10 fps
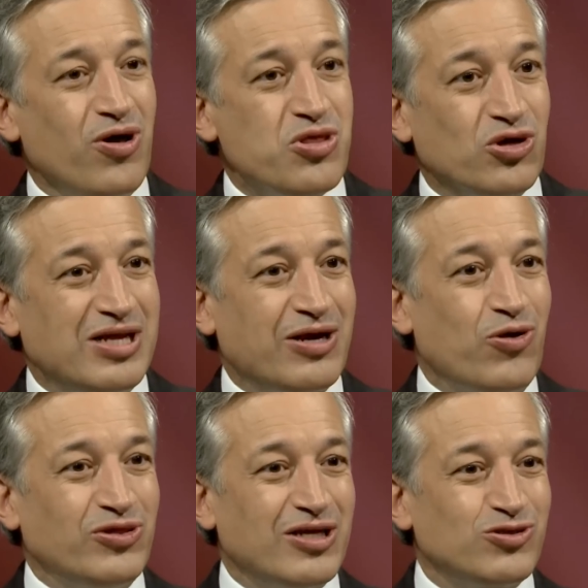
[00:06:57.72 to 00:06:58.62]
Dios le
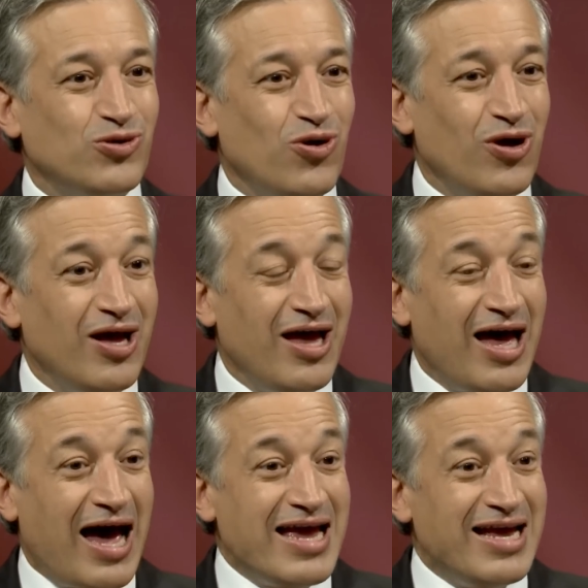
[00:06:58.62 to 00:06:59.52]
contestó,
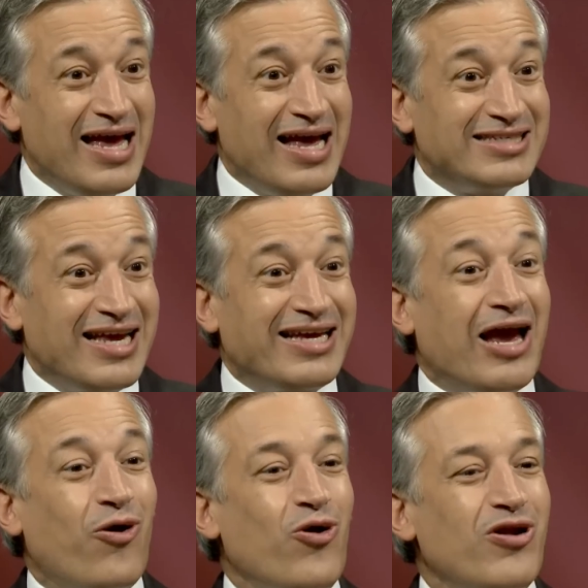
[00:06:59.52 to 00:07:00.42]
ahí se
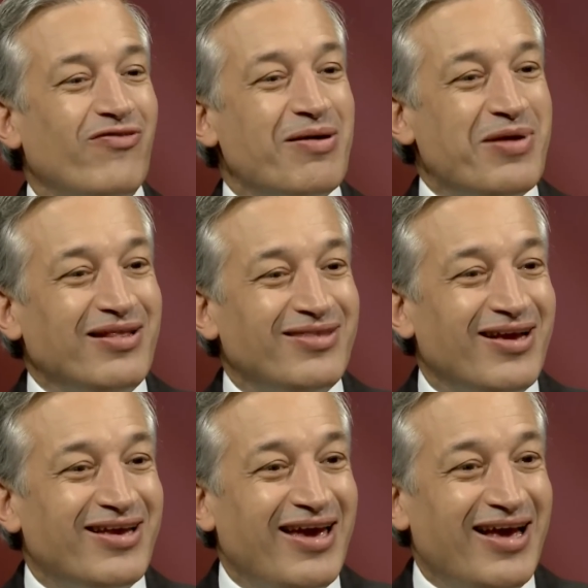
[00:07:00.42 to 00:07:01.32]
quejó
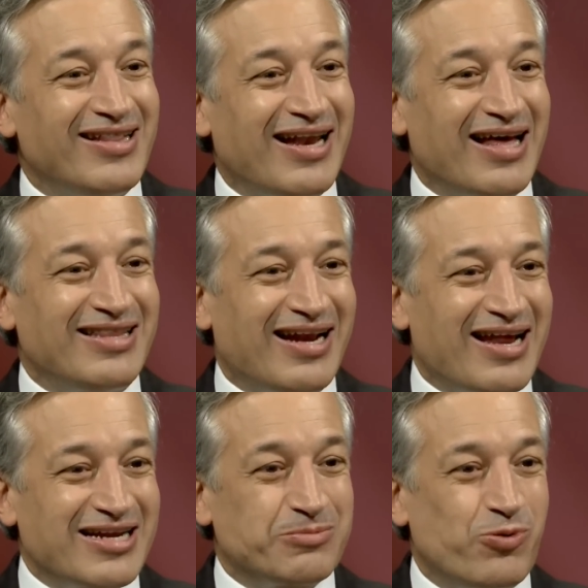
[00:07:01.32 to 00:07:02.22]
nuevamente que de, la,
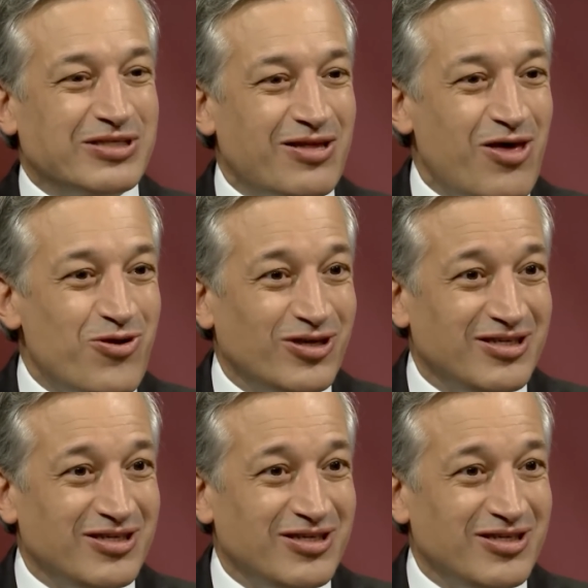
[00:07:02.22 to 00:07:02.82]
respuesta de Dios.